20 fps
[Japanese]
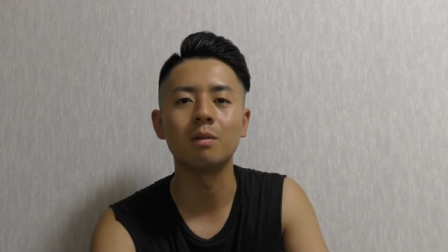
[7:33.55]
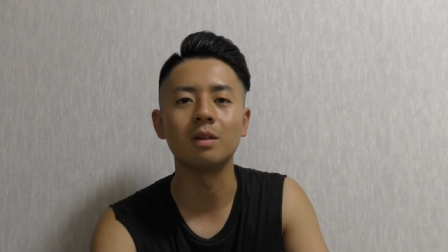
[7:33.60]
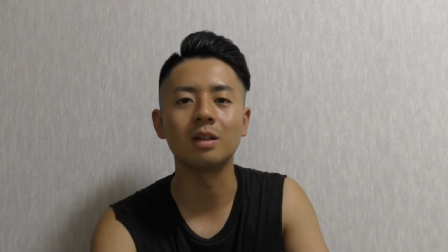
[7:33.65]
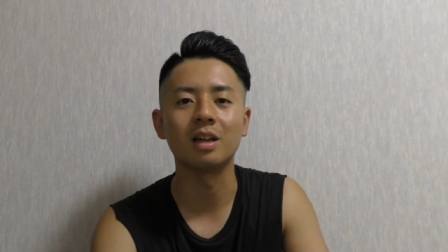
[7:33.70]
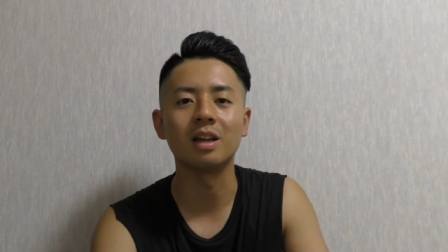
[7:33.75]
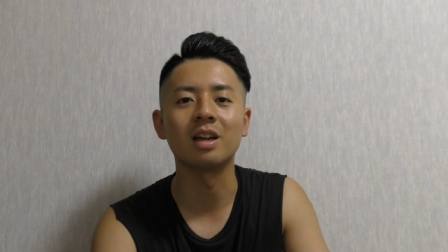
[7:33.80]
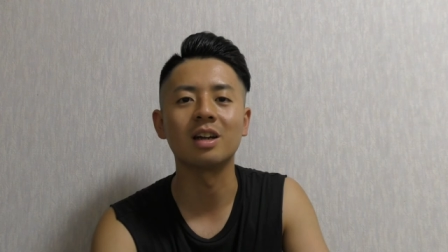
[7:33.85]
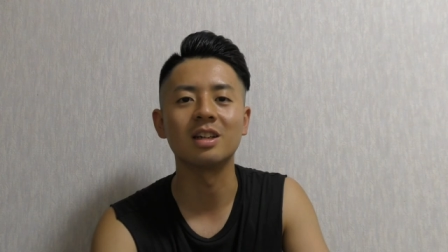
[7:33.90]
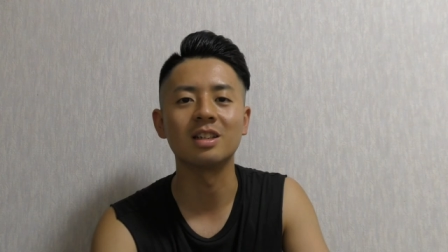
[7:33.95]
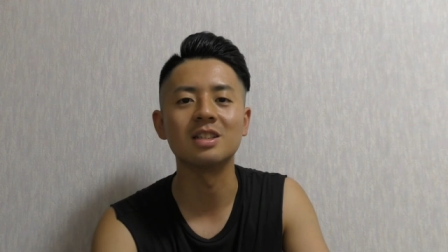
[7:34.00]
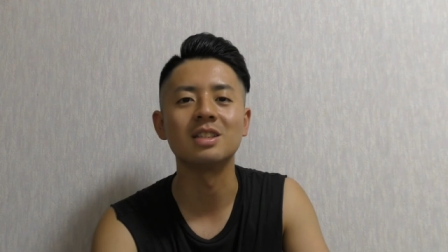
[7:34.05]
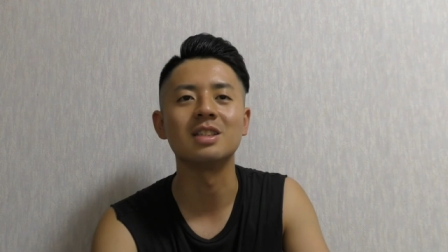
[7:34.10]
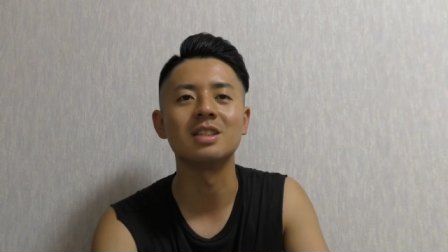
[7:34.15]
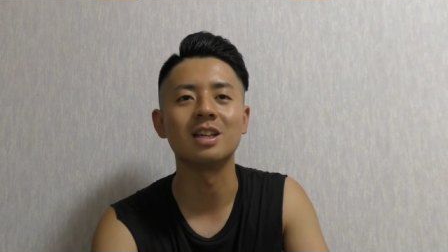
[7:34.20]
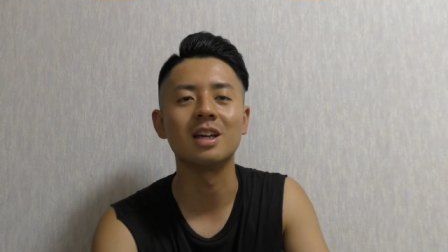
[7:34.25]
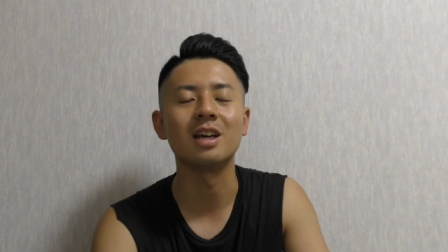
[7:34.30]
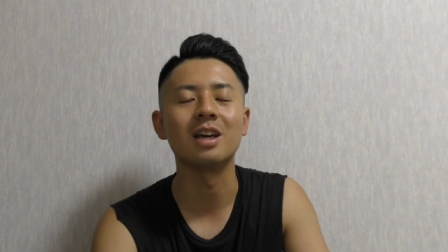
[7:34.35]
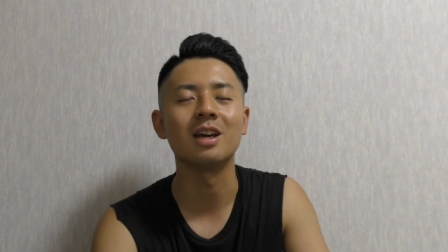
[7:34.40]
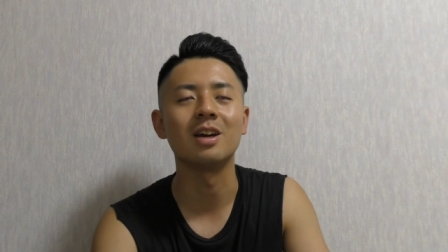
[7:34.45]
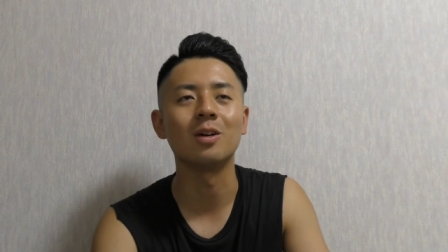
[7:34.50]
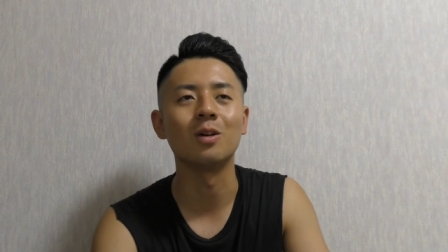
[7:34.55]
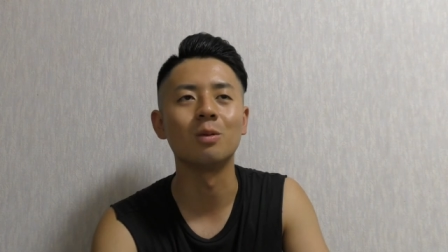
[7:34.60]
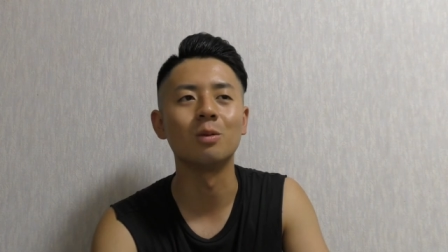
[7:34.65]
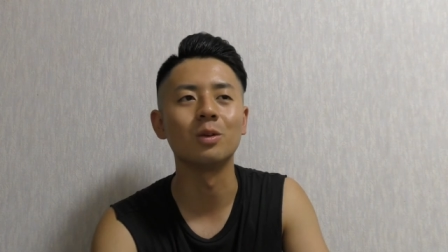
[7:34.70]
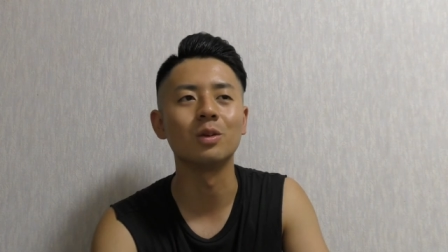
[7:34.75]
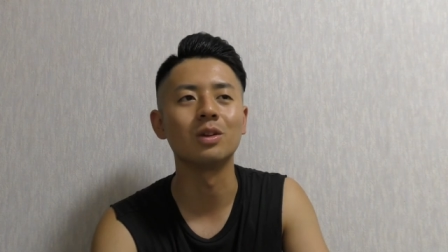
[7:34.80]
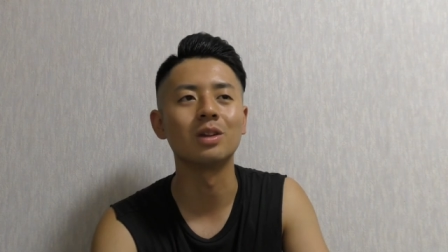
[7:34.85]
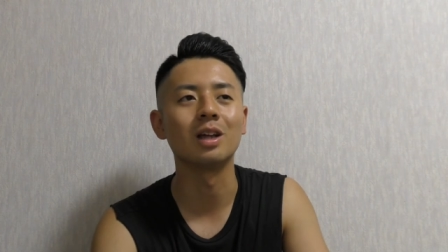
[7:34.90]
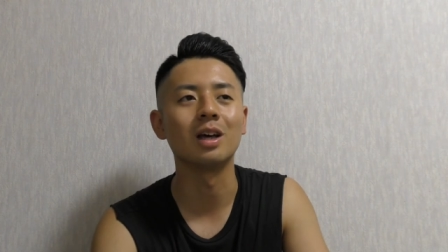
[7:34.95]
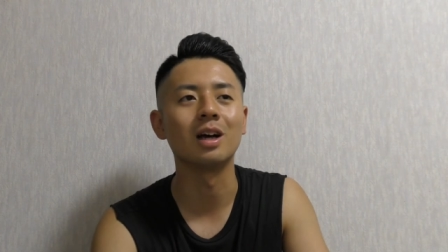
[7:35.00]
みたいな感じで
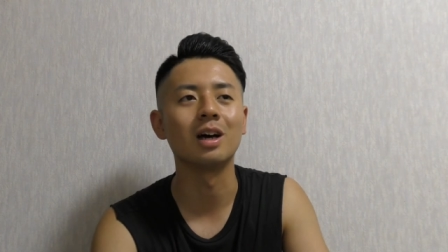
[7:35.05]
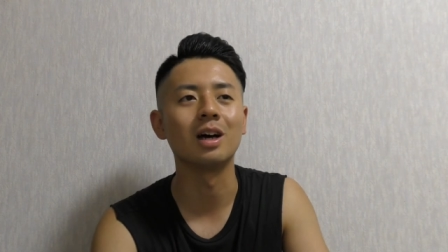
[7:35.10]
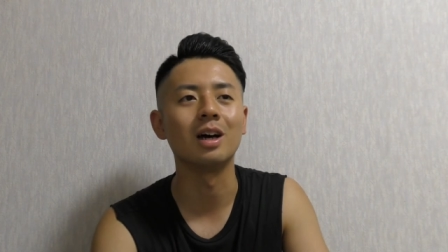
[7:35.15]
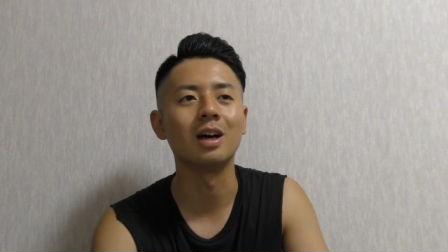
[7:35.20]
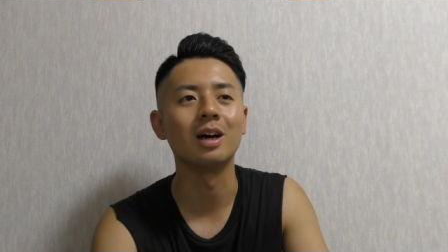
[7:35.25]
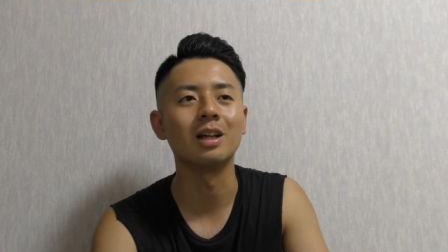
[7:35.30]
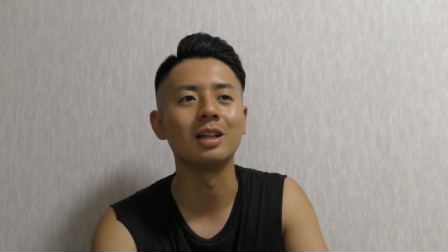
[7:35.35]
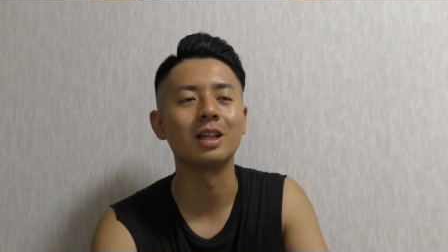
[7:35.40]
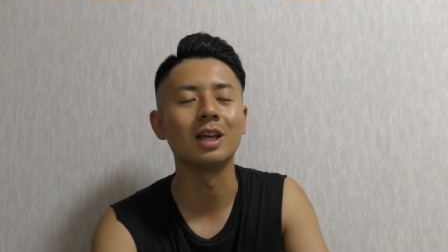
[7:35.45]
思った